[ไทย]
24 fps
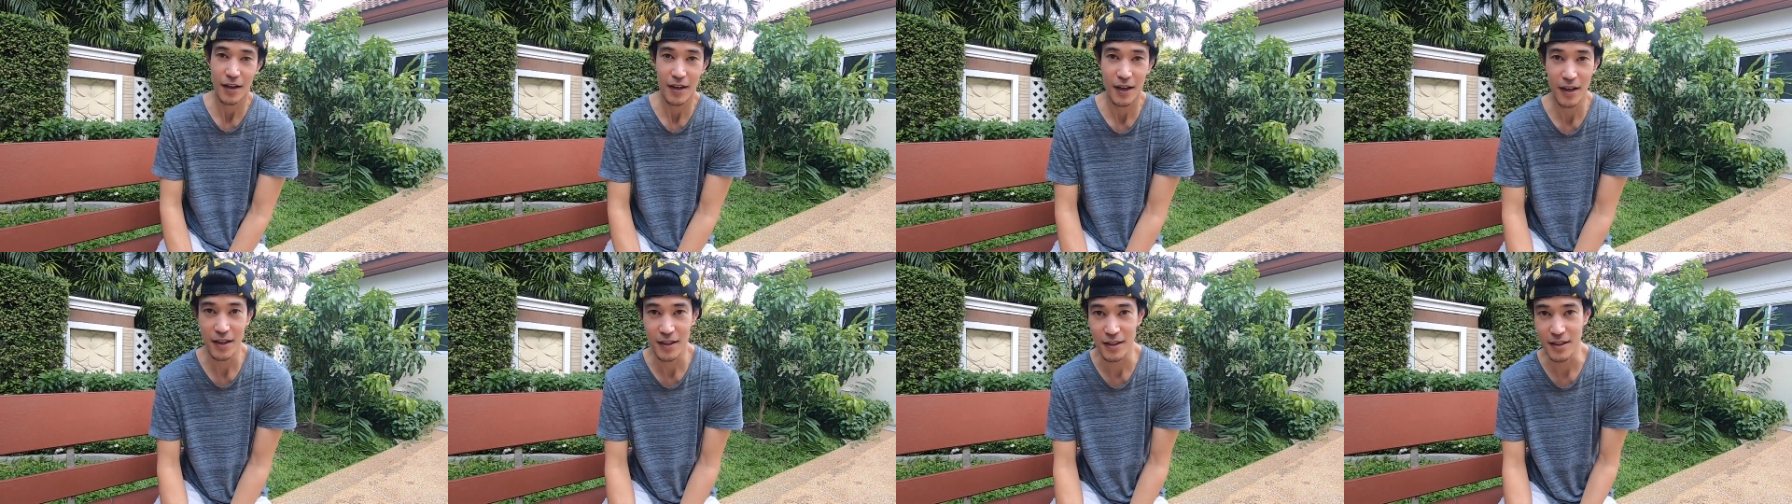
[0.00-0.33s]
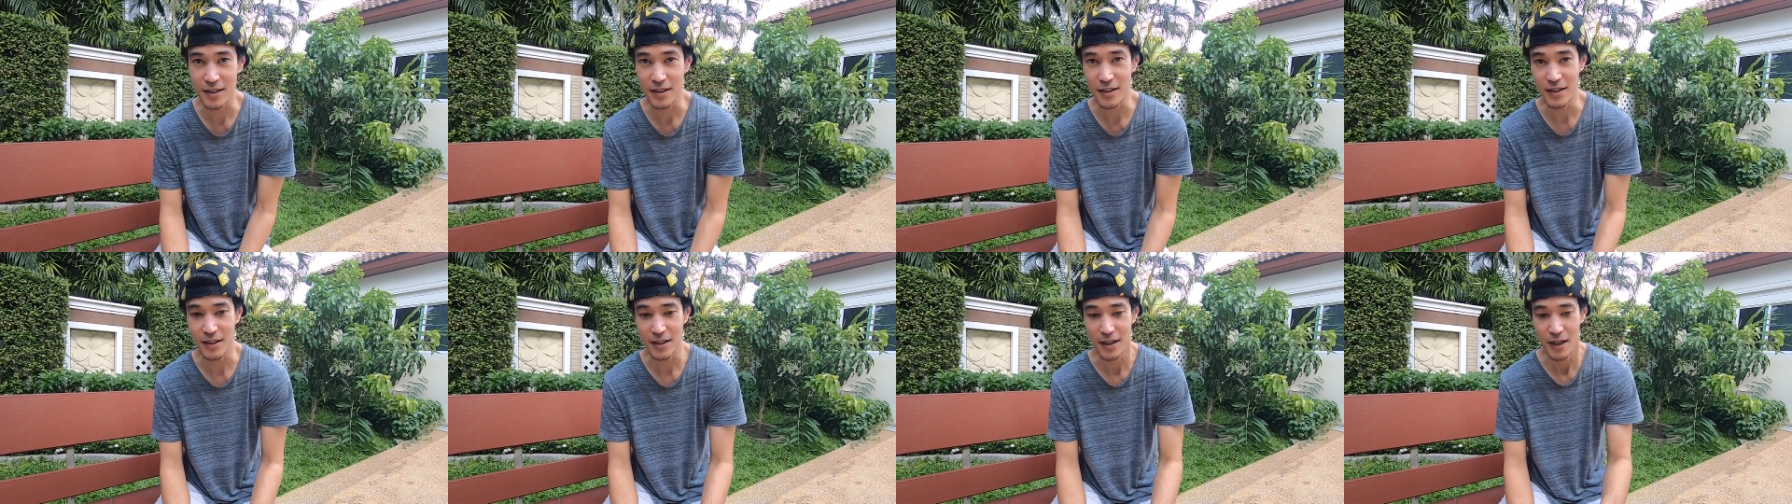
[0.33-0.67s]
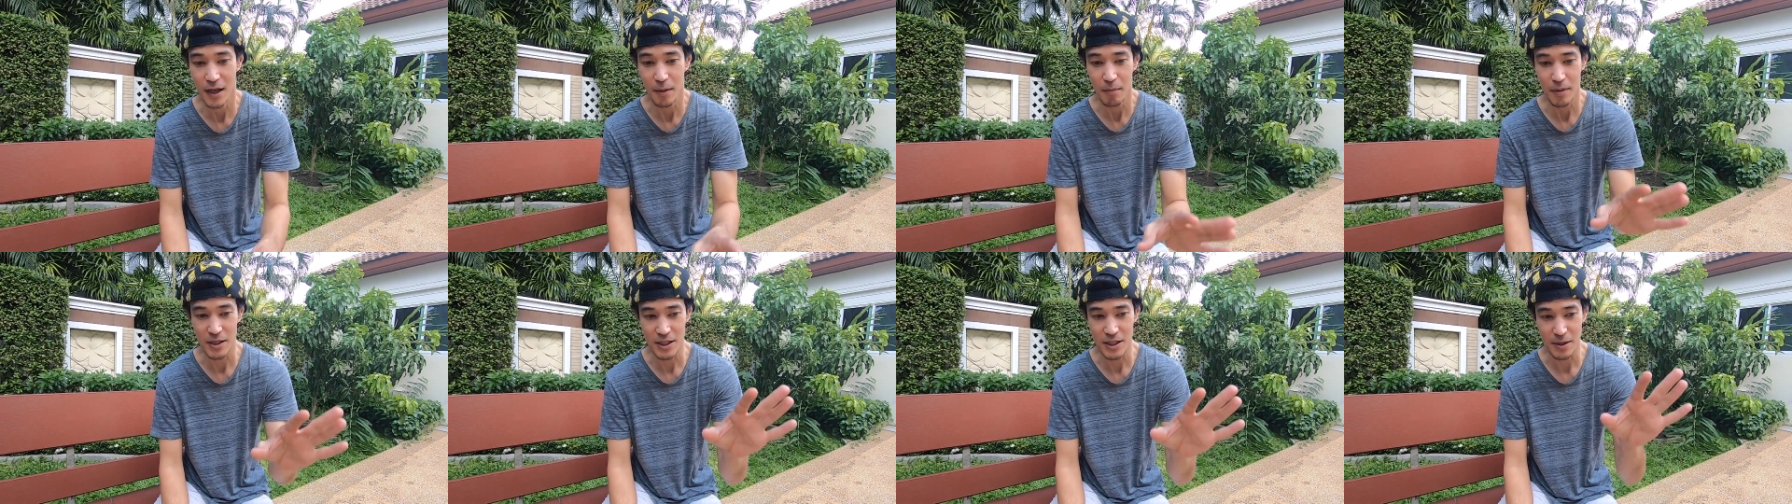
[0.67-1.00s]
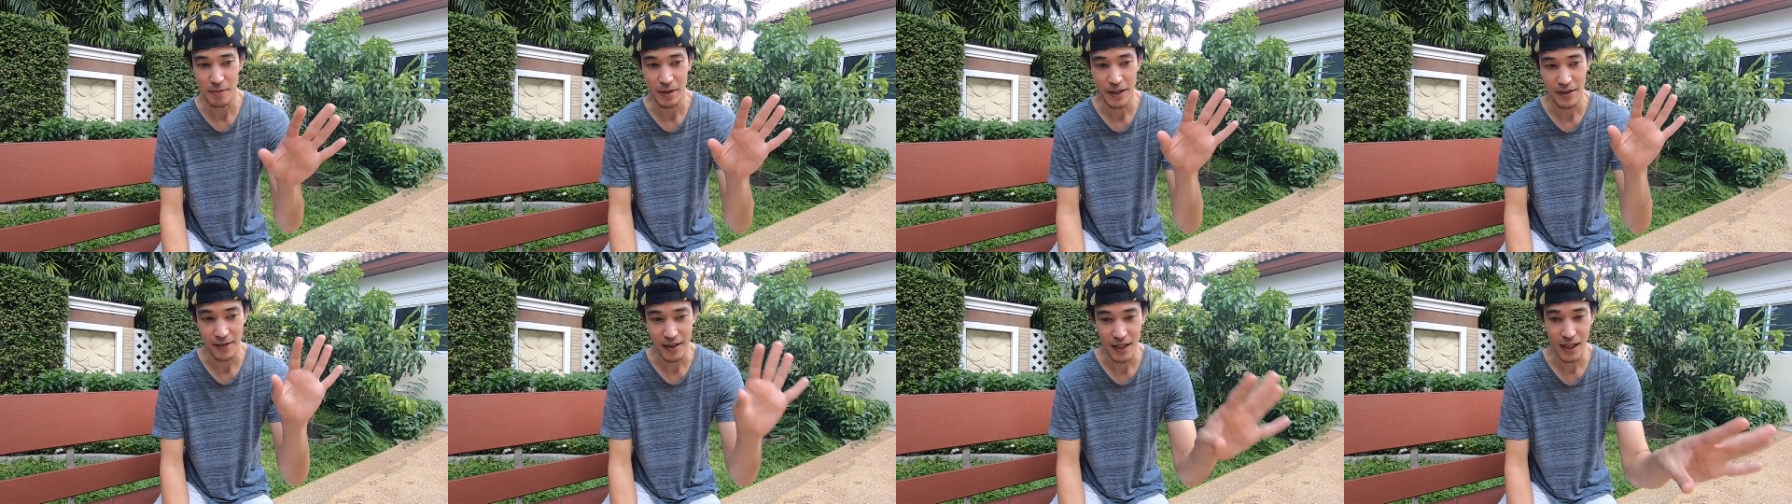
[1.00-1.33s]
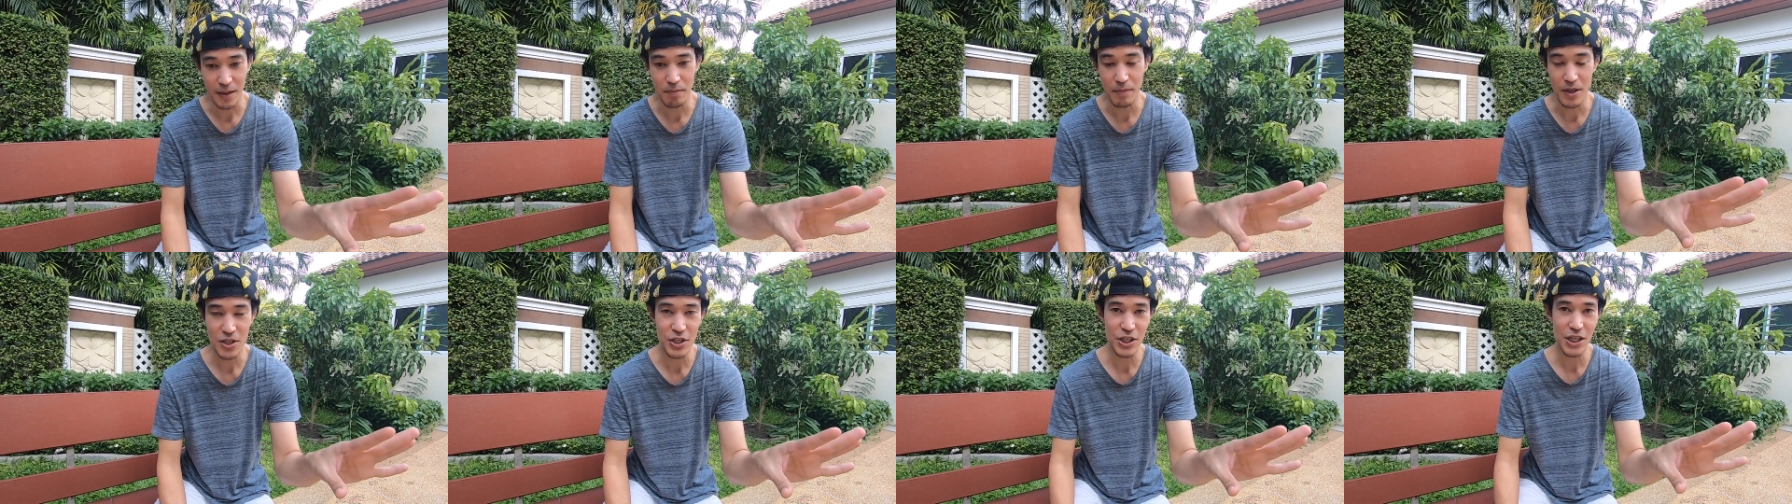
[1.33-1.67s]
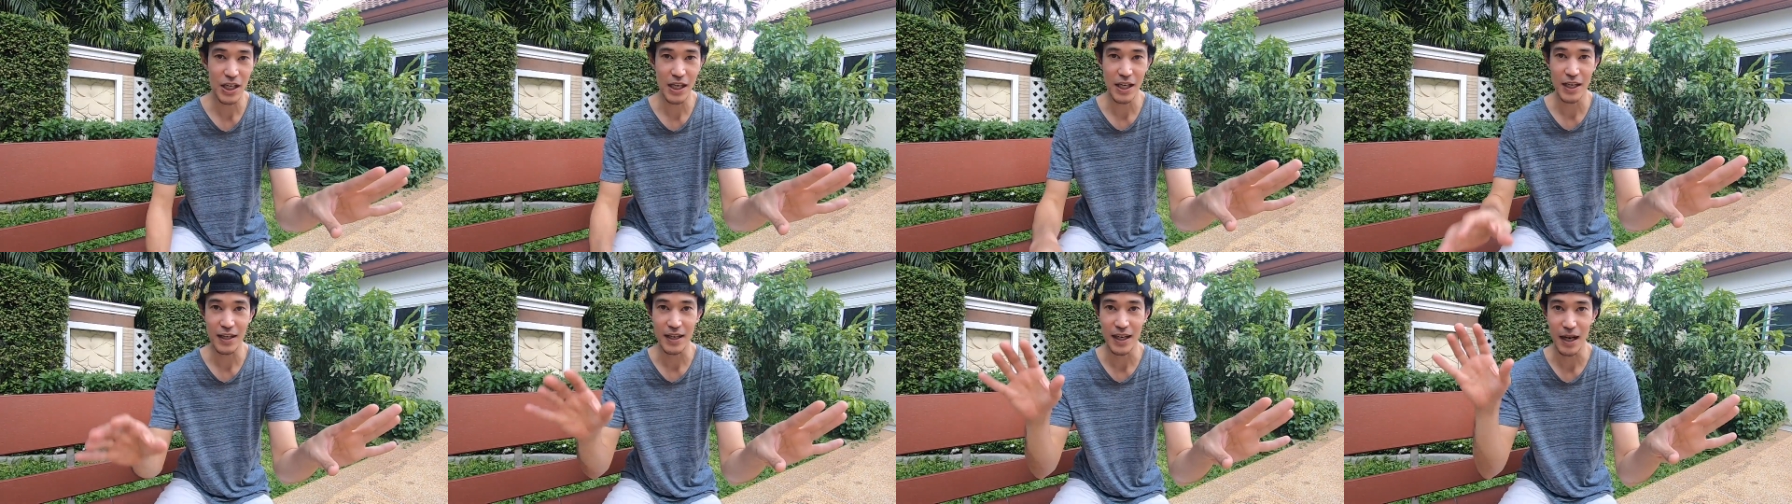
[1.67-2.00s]
ก็คือมันจะมี T
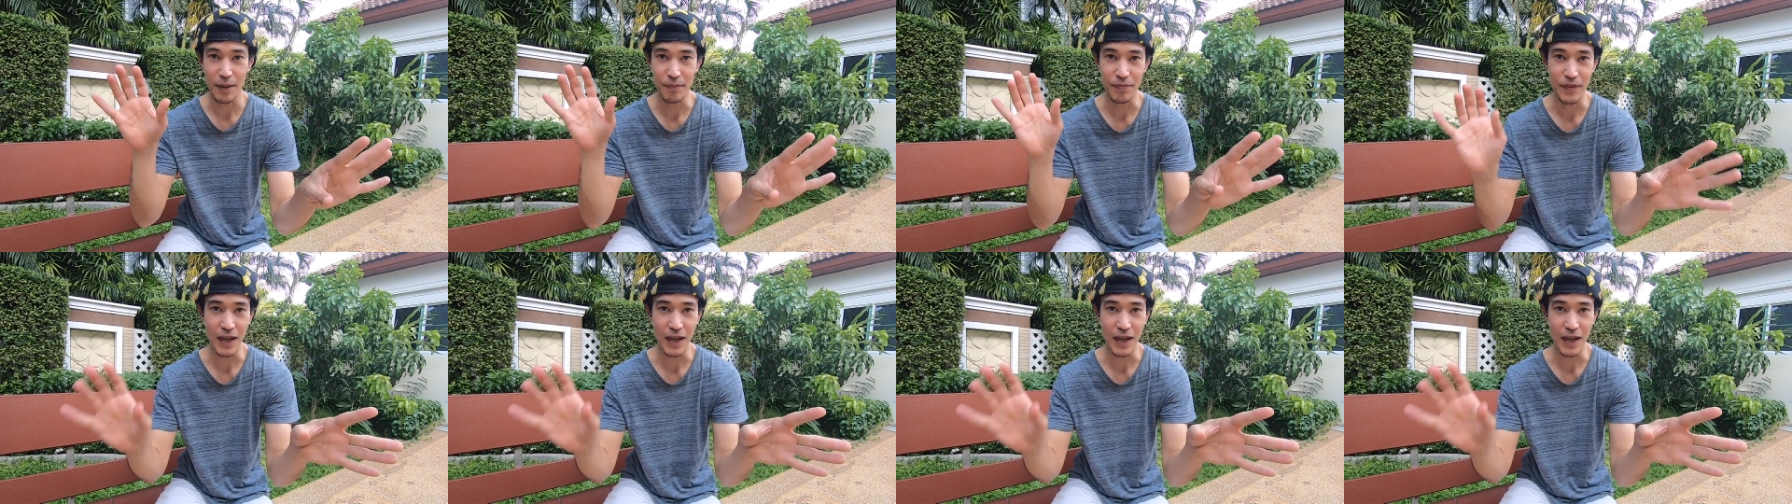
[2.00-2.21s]
Machine กับ